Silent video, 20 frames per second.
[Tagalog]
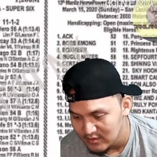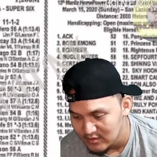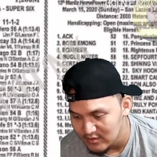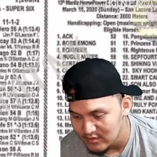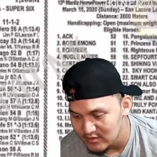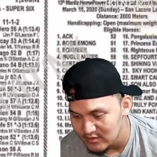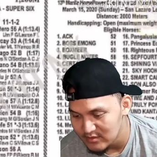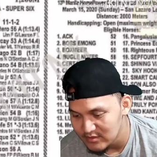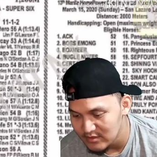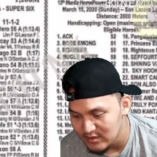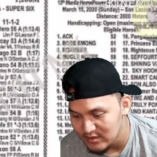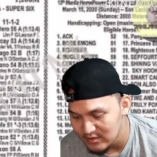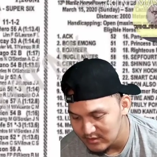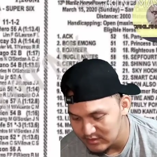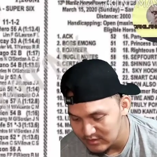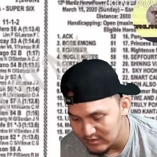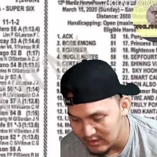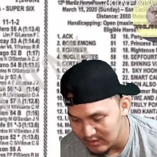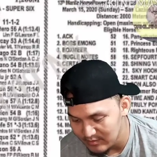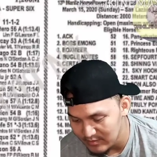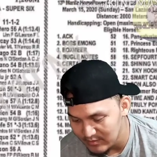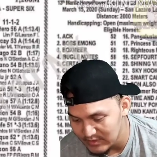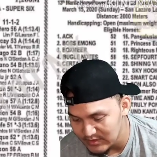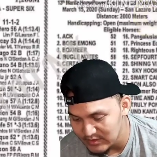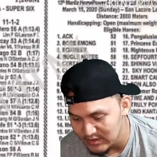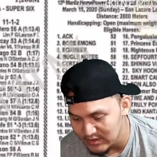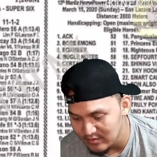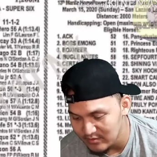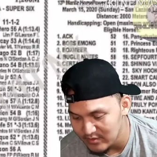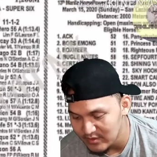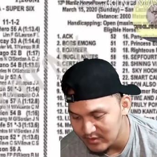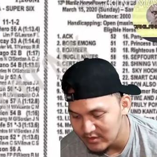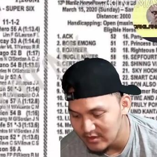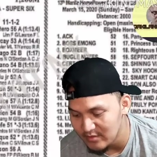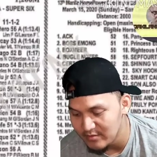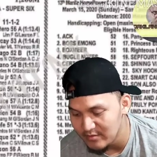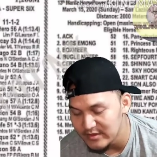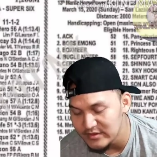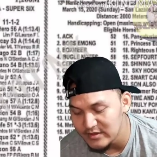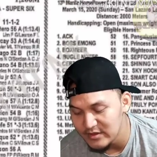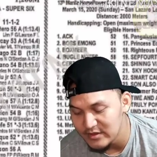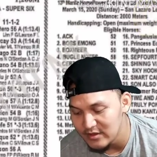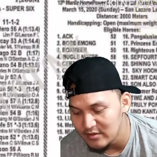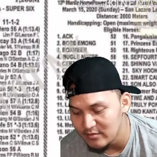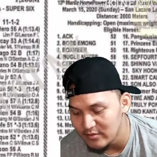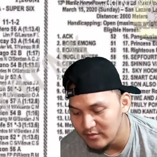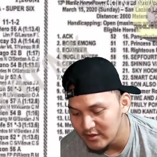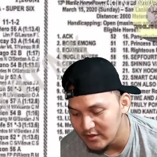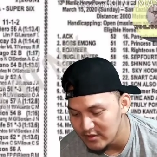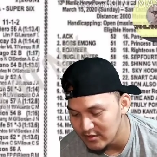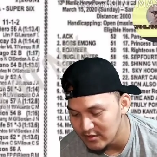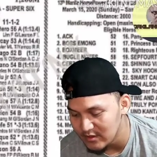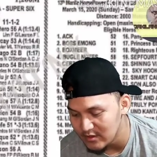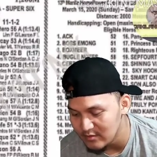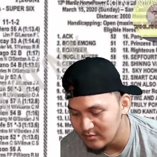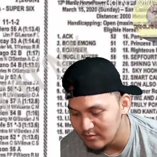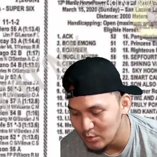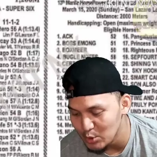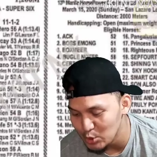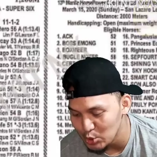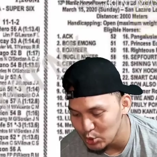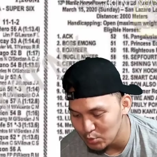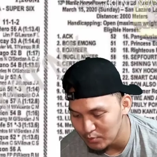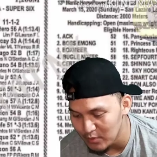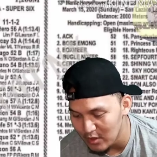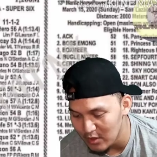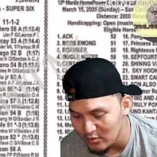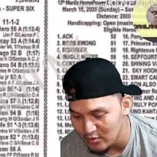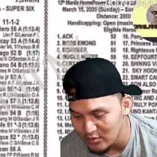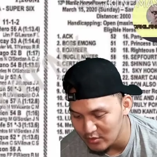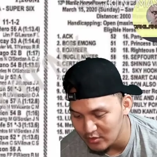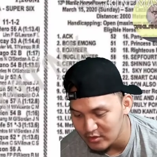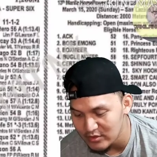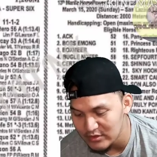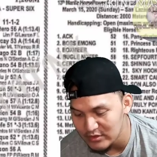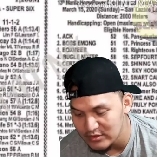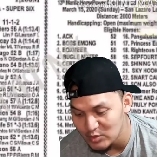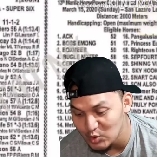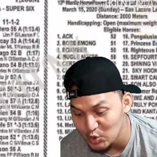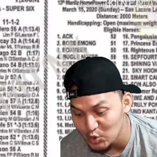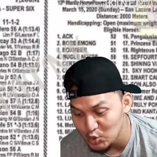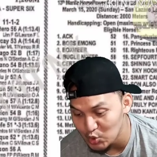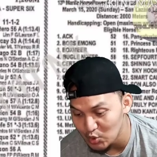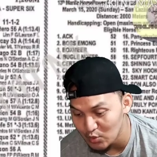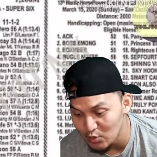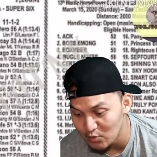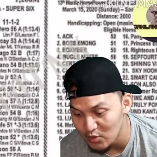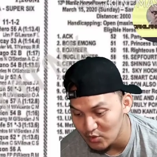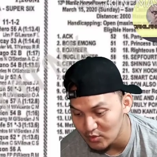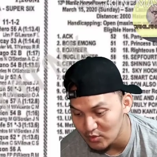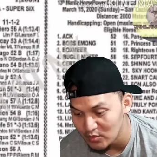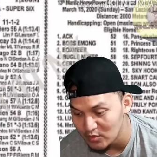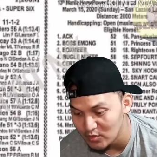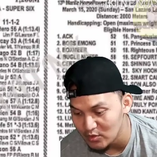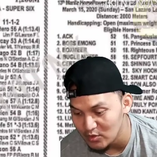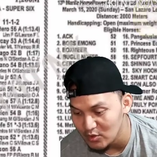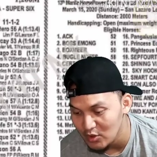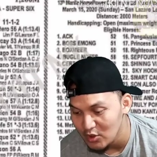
Dito sa race number 7, the best ever, kay Boss Paolo Crisostomo, no?